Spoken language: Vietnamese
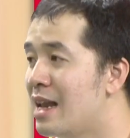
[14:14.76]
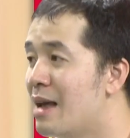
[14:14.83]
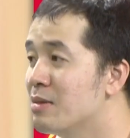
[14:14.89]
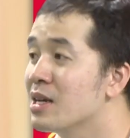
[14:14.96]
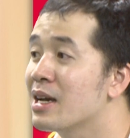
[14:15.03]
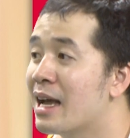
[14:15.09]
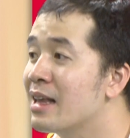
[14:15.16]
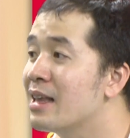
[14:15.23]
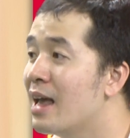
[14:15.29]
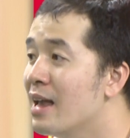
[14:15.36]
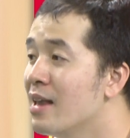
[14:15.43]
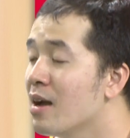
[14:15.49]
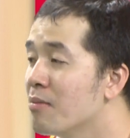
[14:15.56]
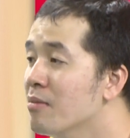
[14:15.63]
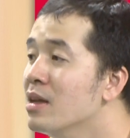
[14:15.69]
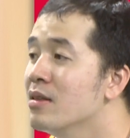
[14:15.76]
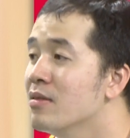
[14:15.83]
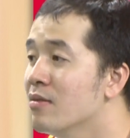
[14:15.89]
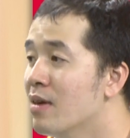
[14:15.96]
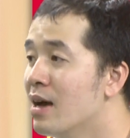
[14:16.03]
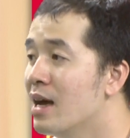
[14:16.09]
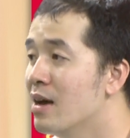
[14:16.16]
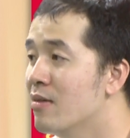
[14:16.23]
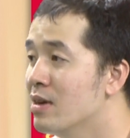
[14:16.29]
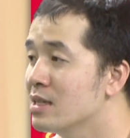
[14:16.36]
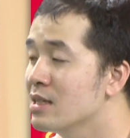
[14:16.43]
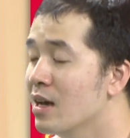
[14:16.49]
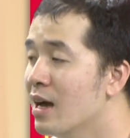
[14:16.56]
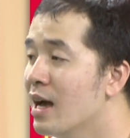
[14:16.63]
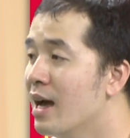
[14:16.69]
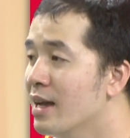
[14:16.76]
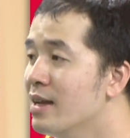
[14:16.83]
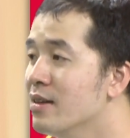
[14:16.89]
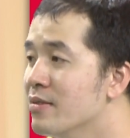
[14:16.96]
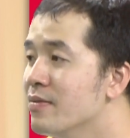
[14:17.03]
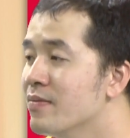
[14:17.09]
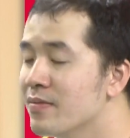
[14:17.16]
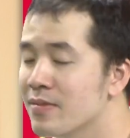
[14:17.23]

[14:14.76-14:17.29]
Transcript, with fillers: làm cho khán giả giật mình yeah. và, và sợ hãi. Đó